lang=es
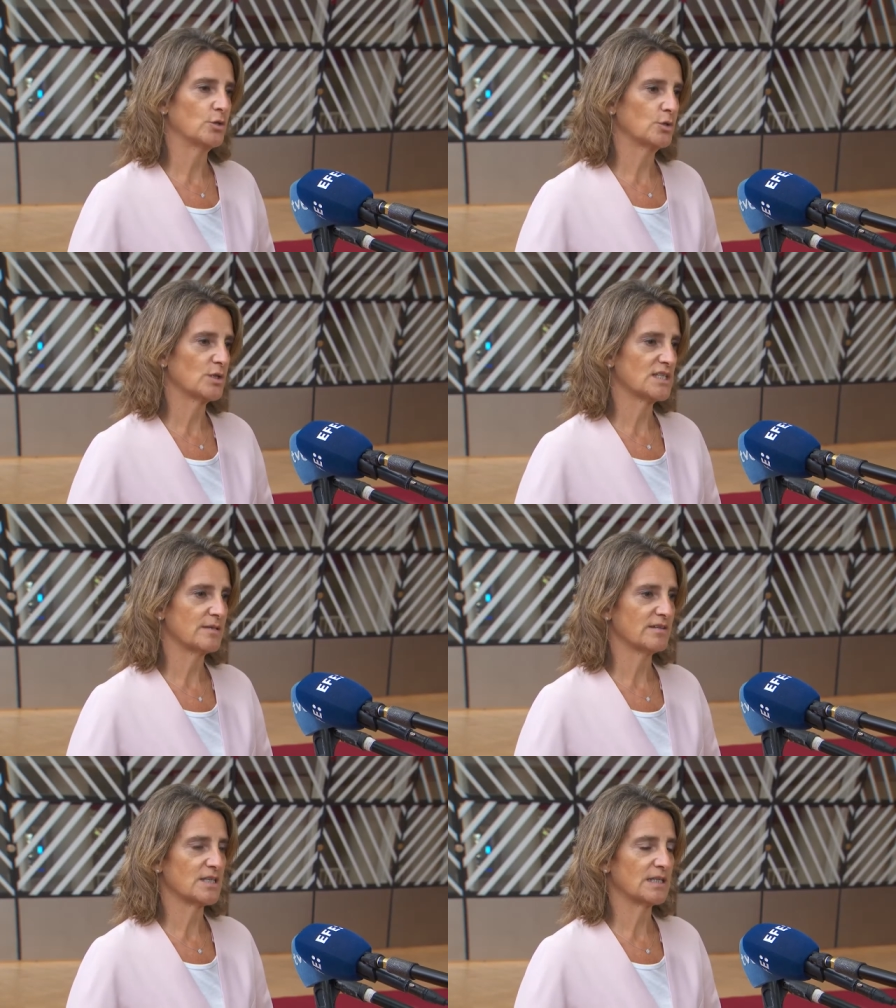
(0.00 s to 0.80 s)
Yo creo que
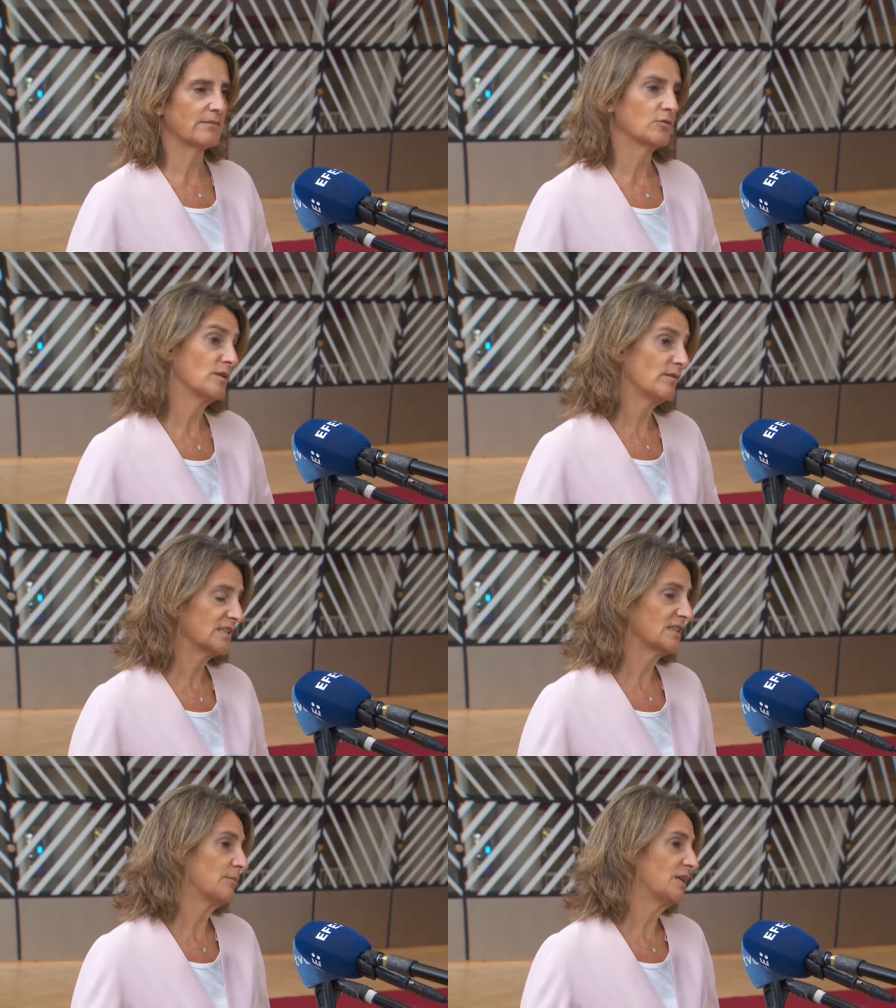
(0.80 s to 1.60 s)
este va a ser un
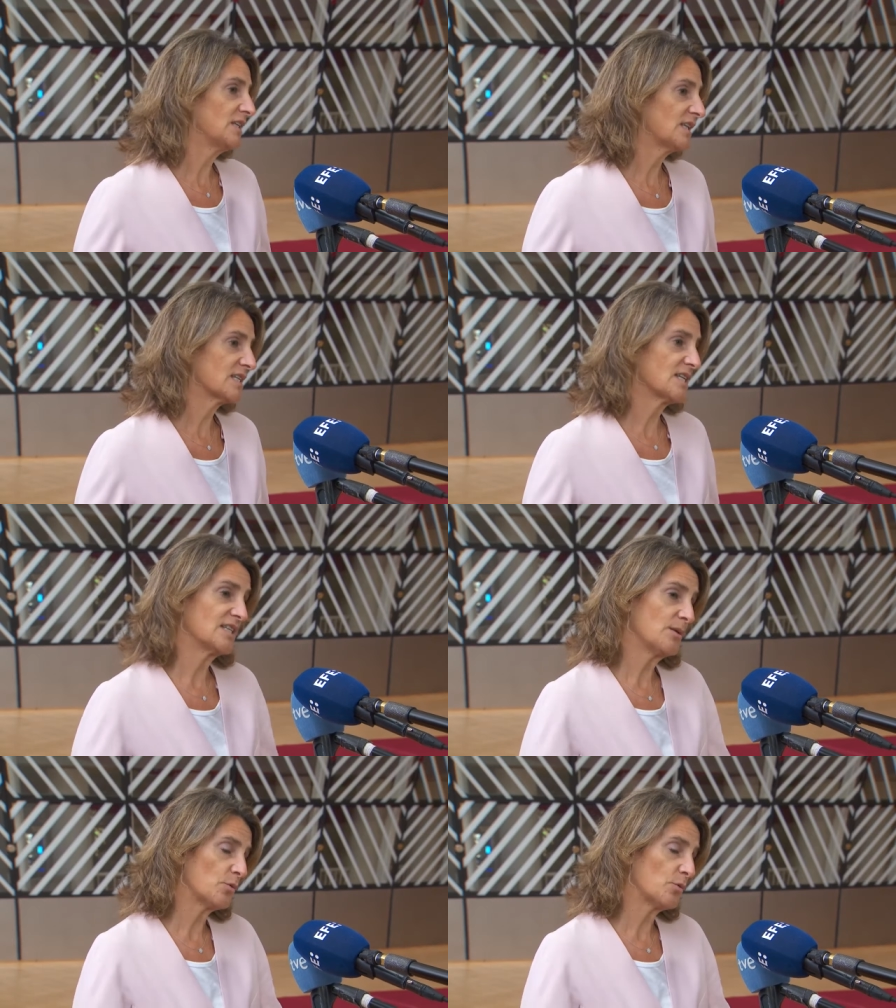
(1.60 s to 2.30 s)
debate también interesante,